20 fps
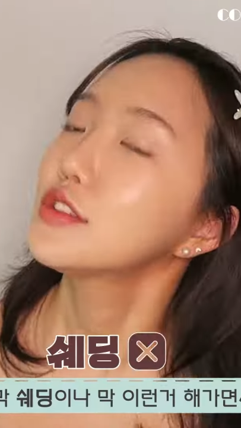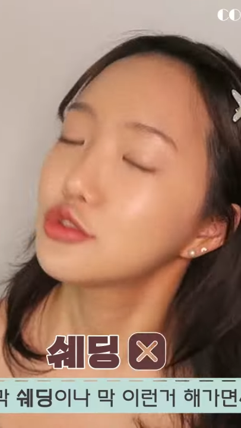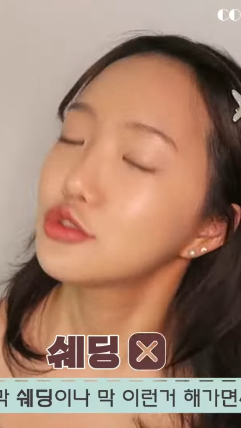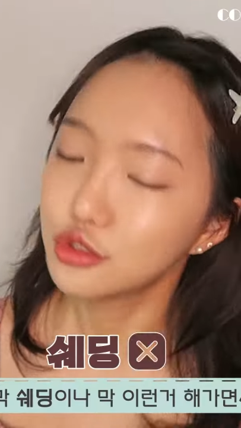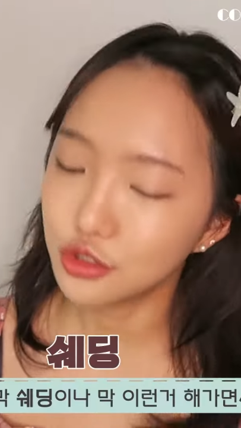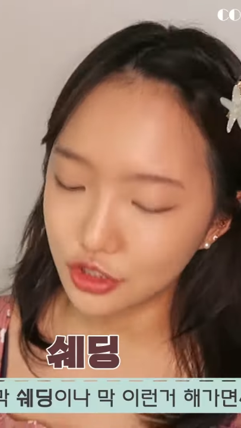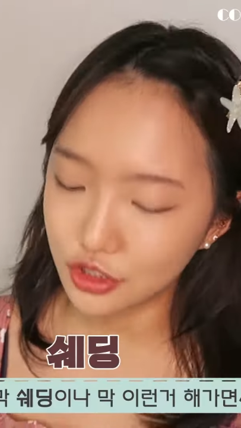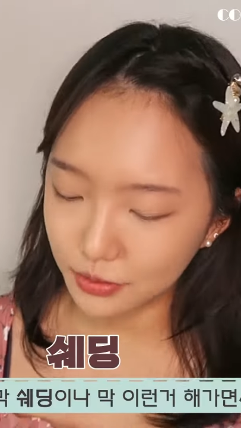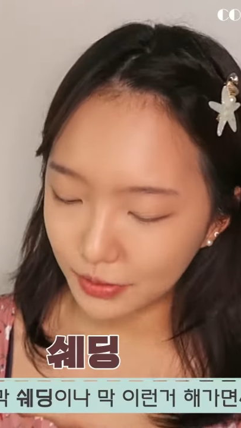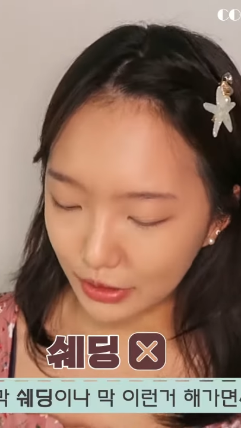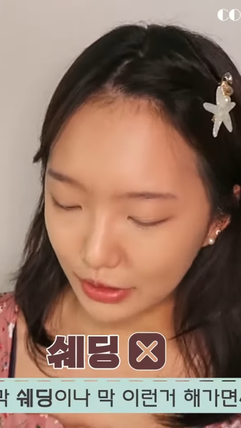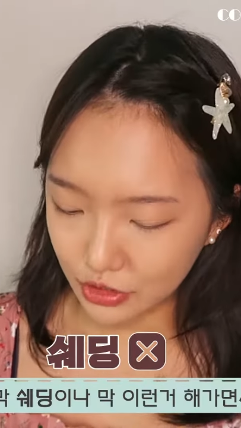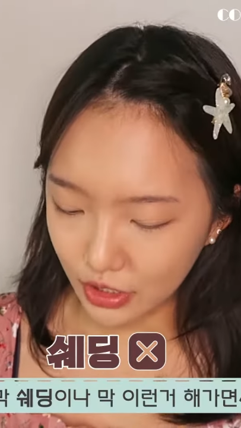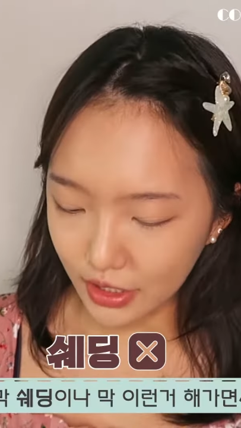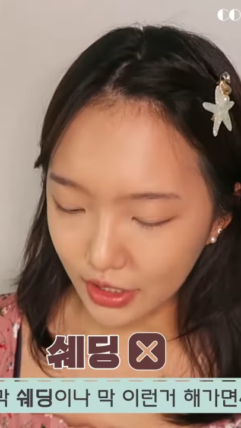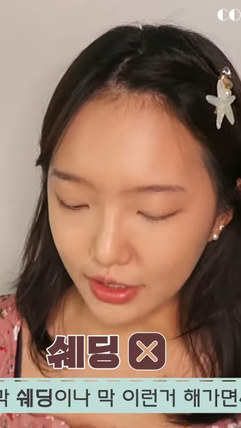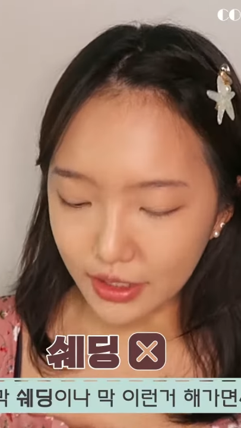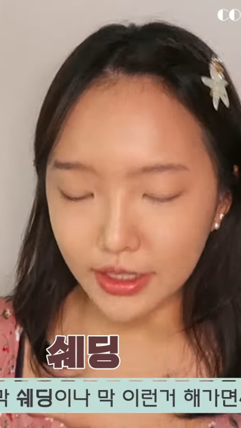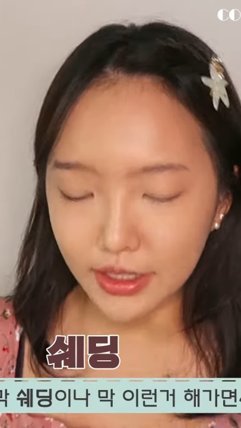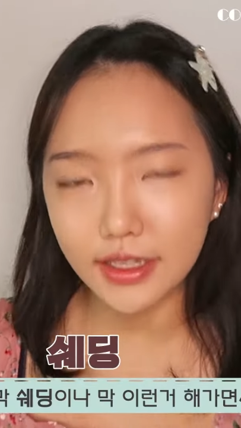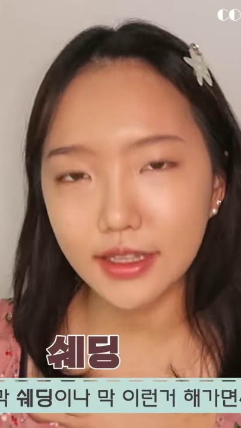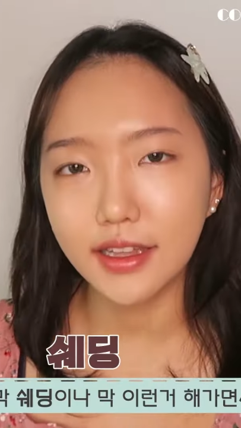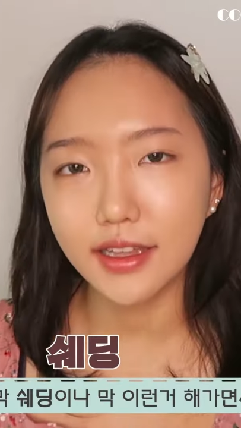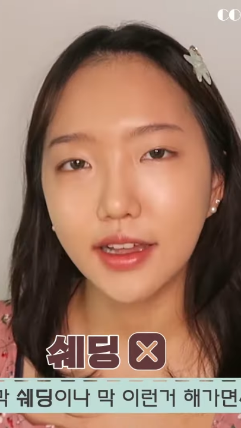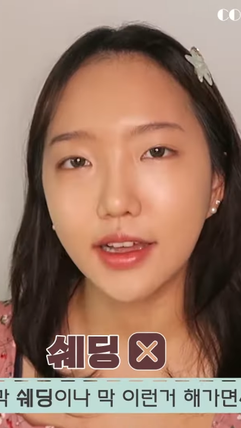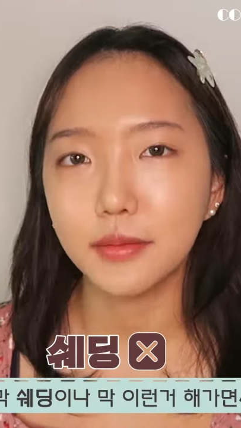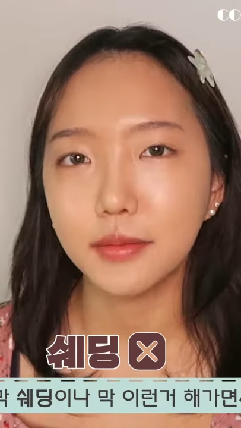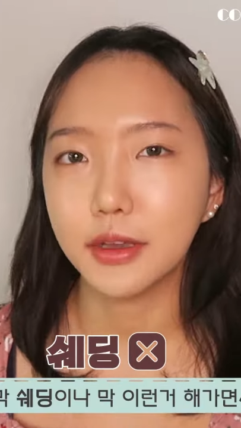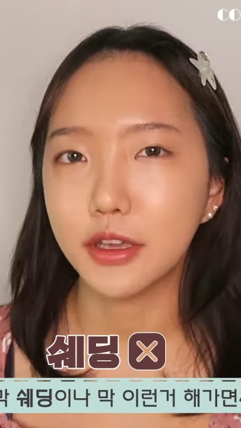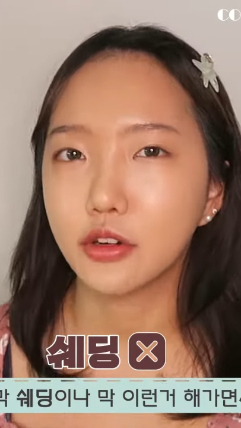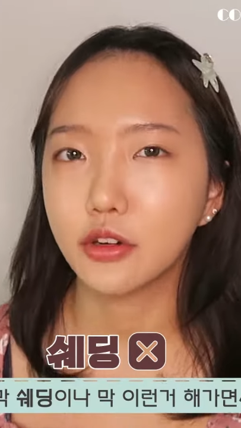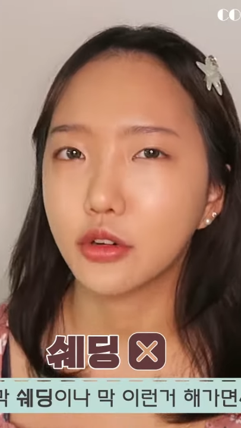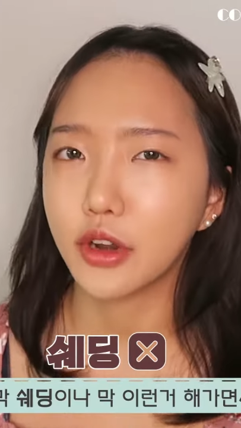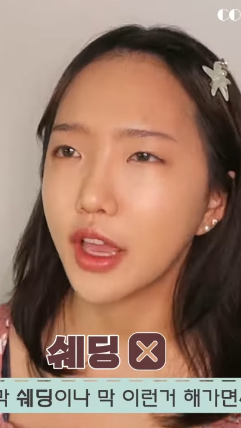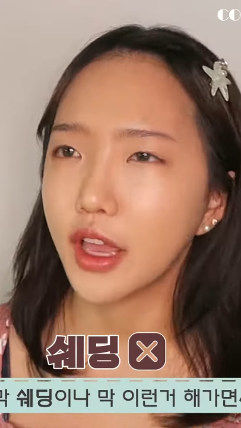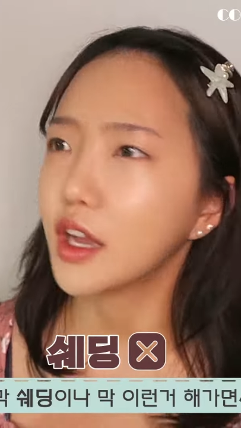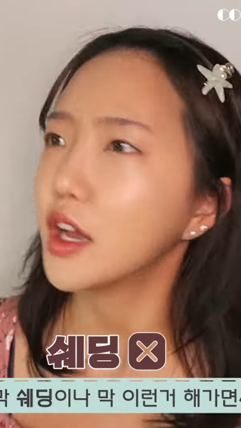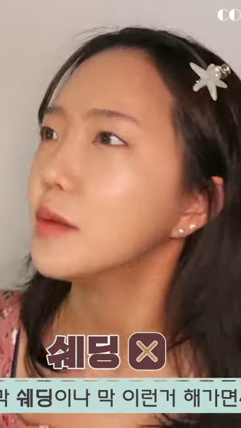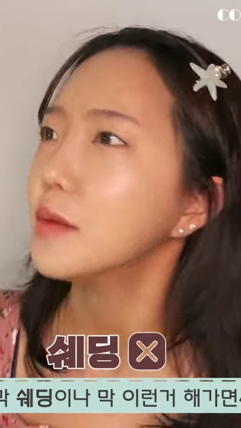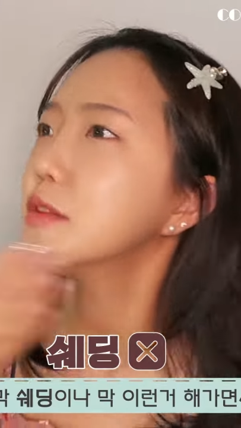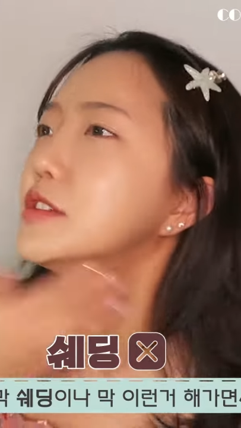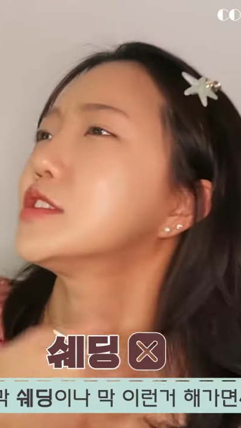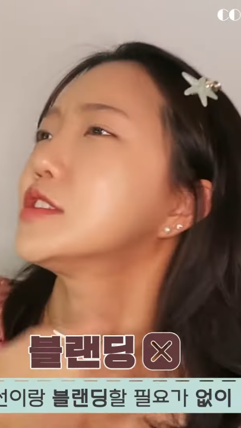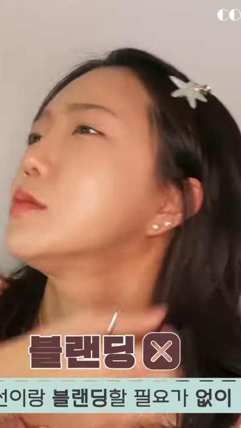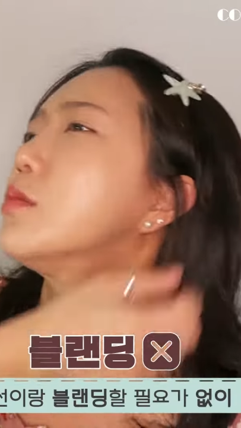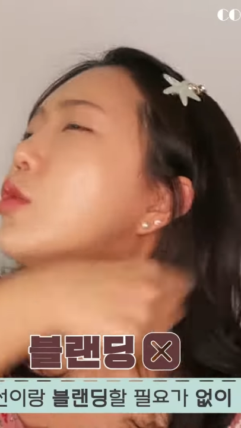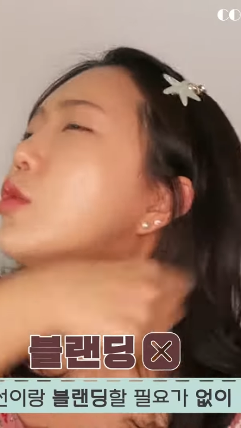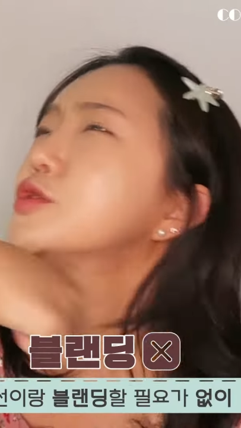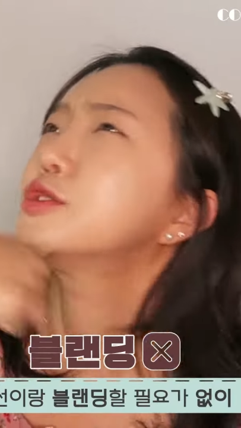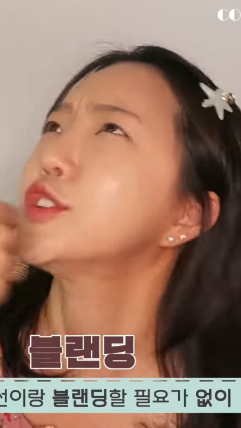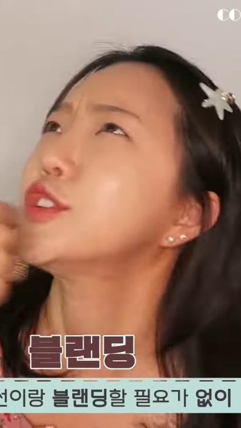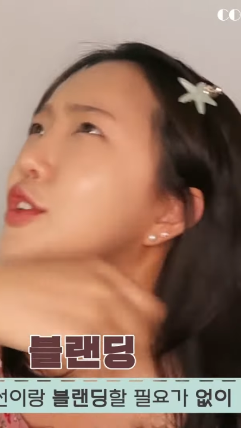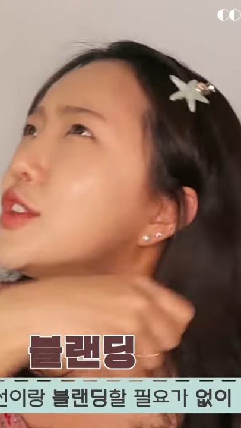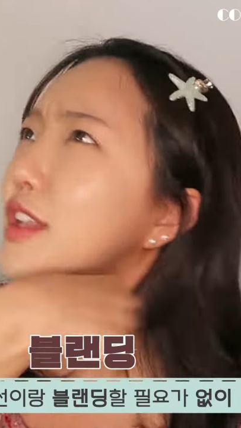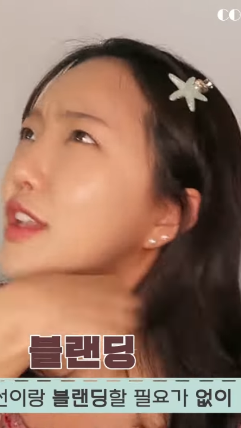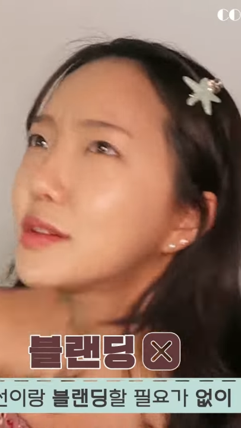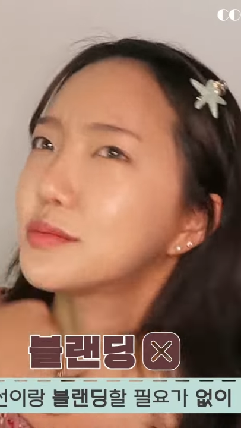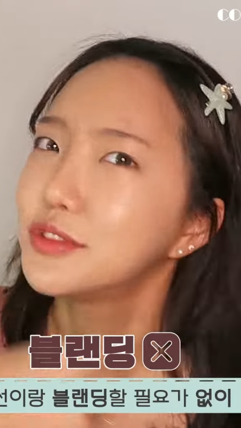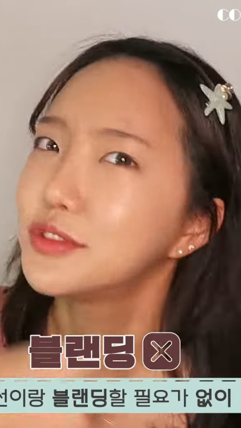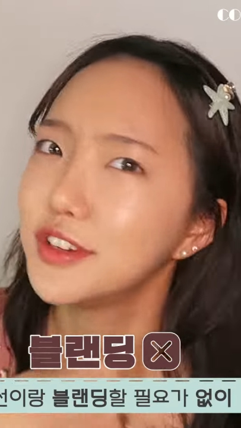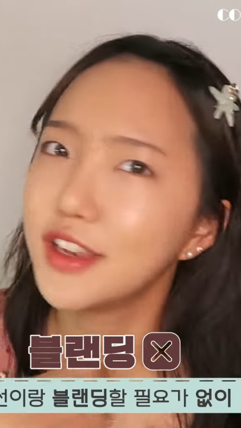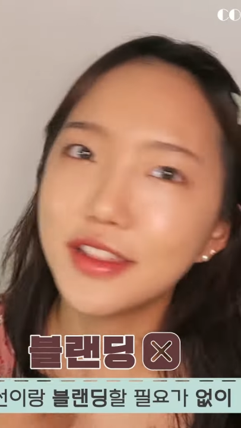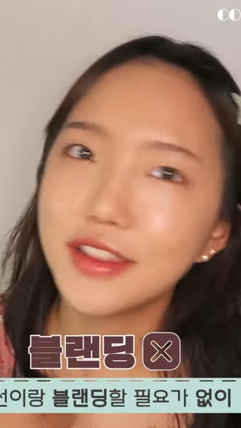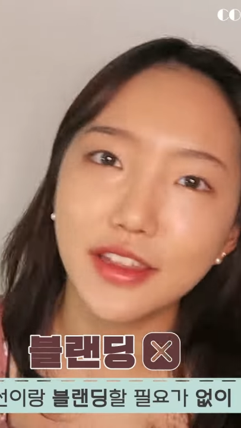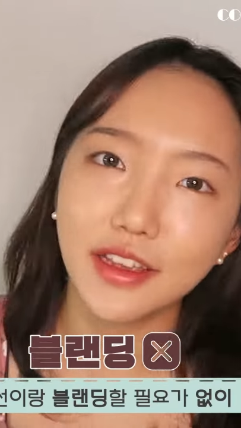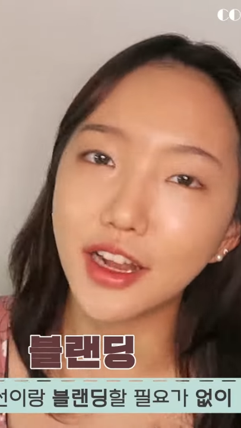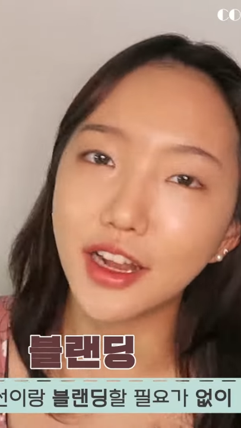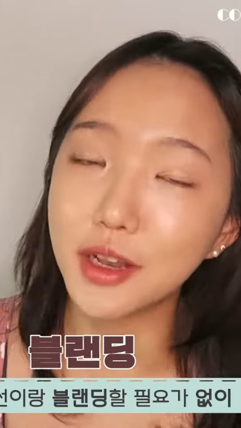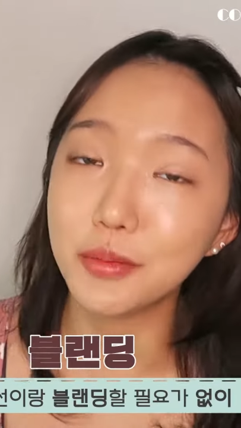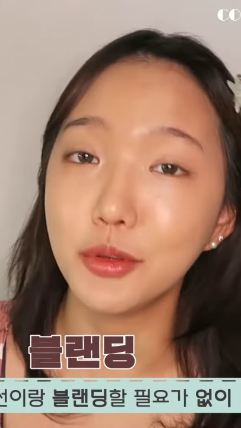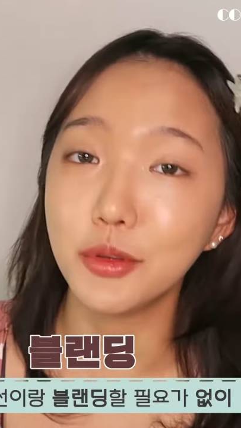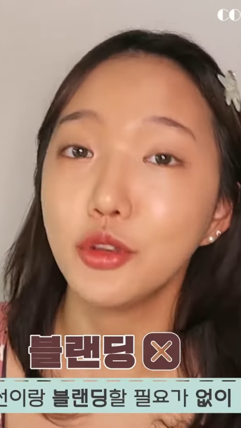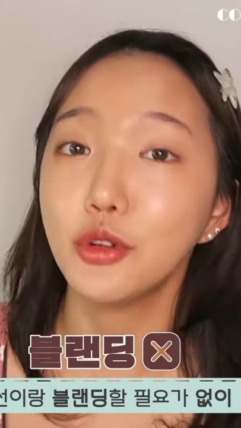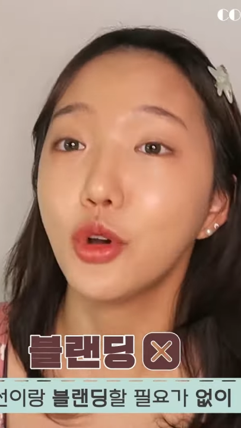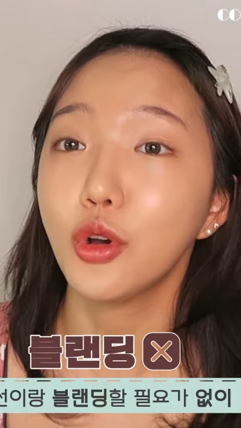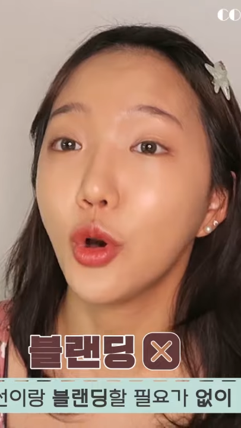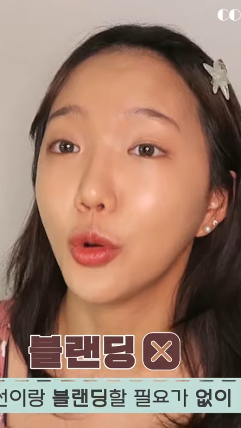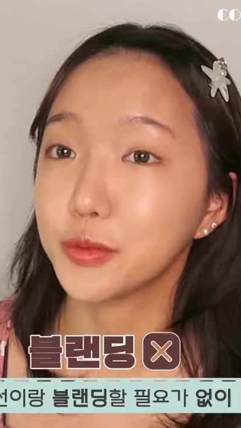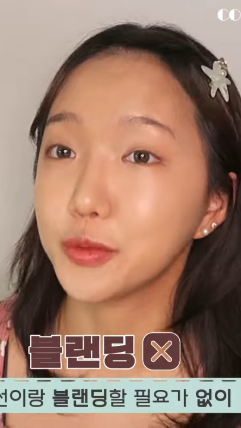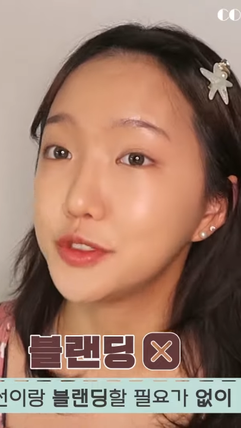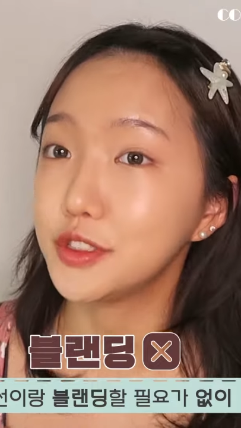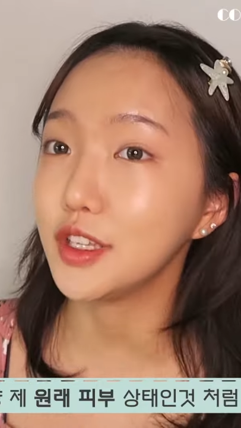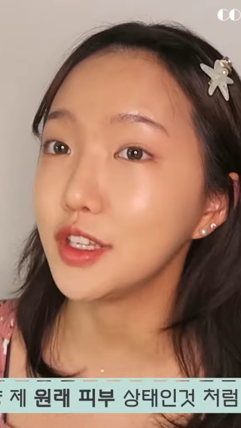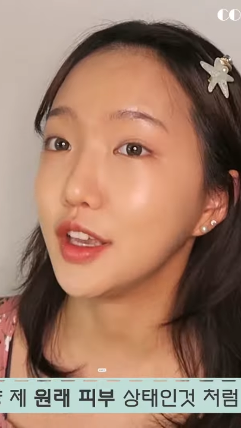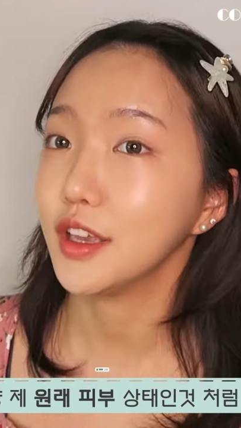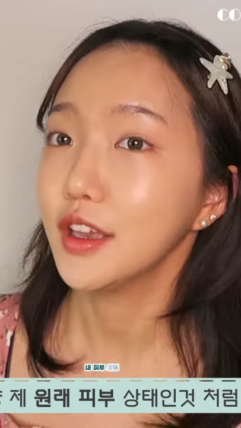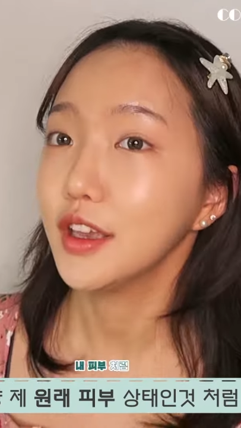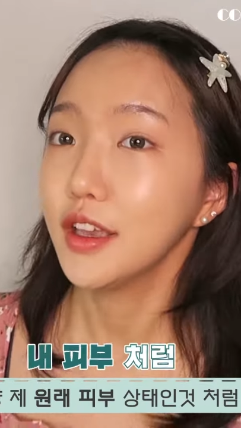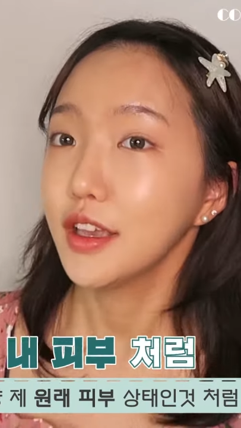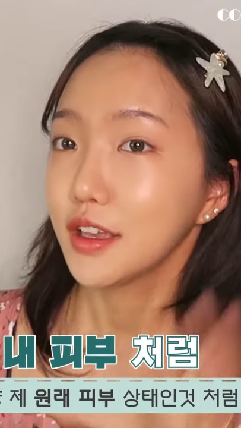굳이 막 쉐이딩이나 막 이런 걸 해가면서 목선이랑 블렌딩 할 필요가 없이